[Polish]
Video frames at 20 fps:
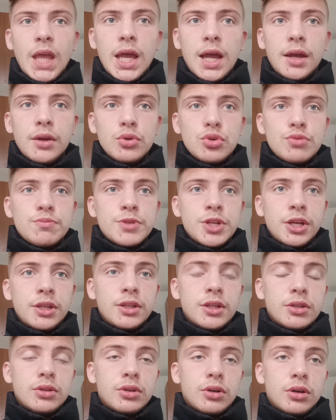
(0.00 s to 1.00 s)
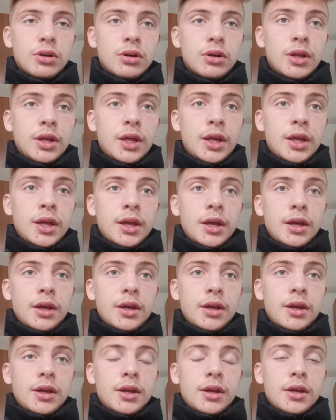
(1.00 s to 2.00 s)
A już przejdę do
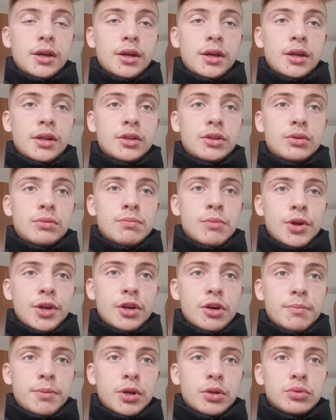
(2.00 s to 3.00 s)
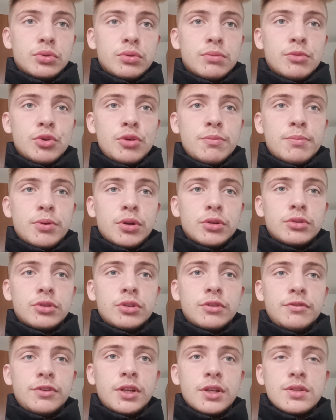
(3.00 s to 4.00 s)
e, mojego prądu. Mój prąd
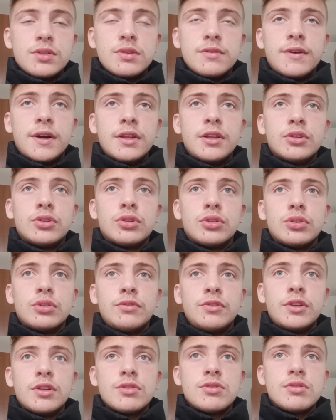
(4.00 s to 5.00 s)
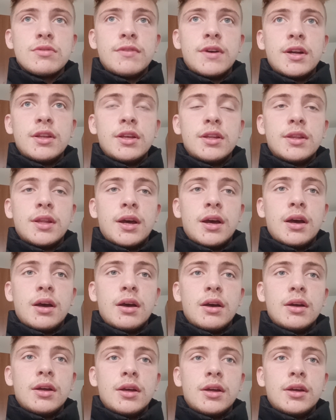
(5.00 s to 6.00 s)
dofinansowanie to dofinansowanie
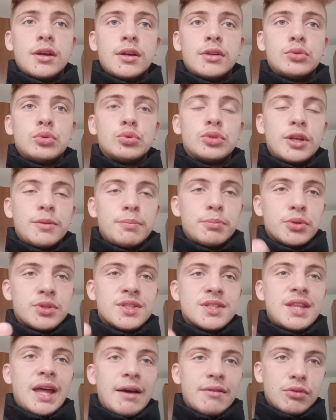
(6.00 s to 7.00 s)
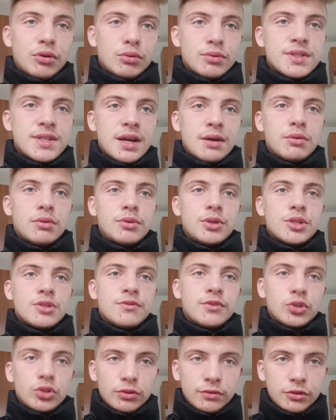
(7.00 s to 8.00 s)
na e, tutaj podstawą całą jest
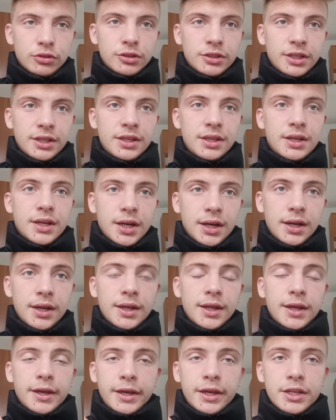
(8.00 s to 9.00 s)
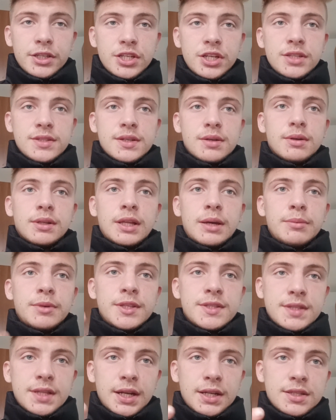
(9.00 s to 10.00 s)
fotowoltaika. Jeżeli zakładamy
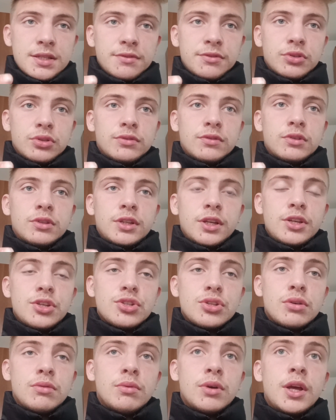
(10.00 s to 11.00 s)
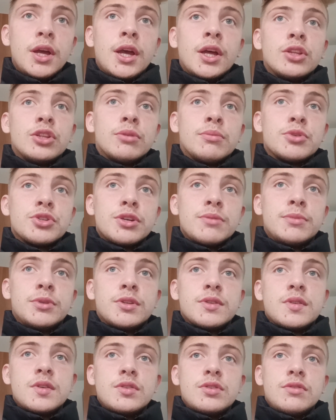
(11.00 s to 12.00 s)
instalację fotowoltaiczną, to możemy
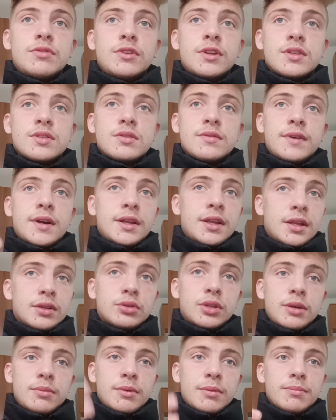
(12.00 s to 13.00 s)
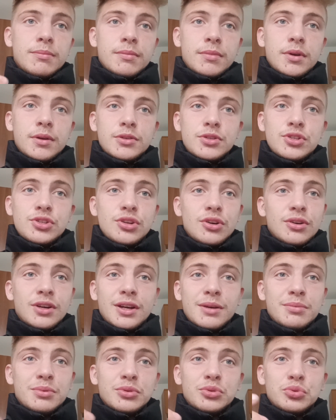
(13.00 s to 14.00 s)
dostać dofinansowania. Tutaj mam
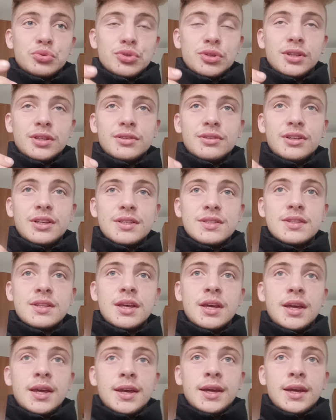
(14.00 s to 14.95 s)
ściągę, bo dużo tego jest.